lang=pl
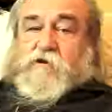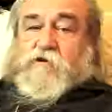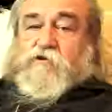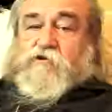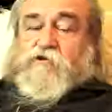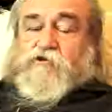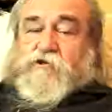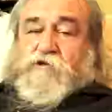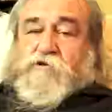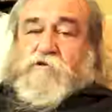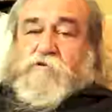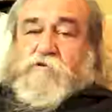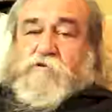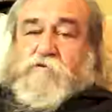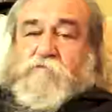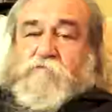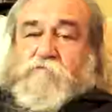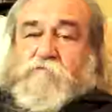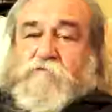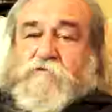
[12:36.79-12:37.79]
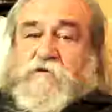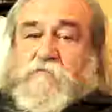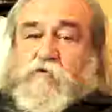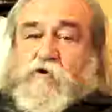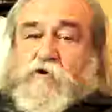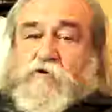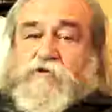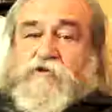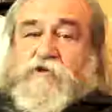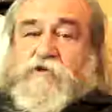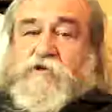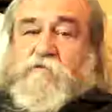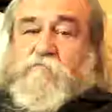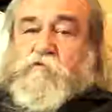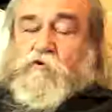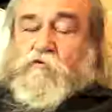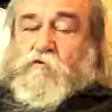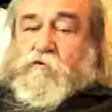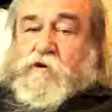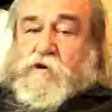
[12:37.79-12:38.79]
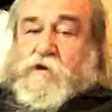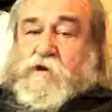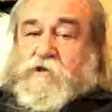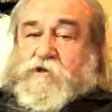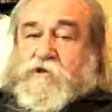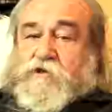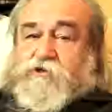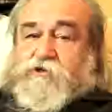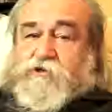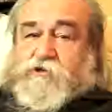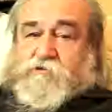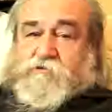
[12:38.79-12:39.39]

że w samolocie nie było ani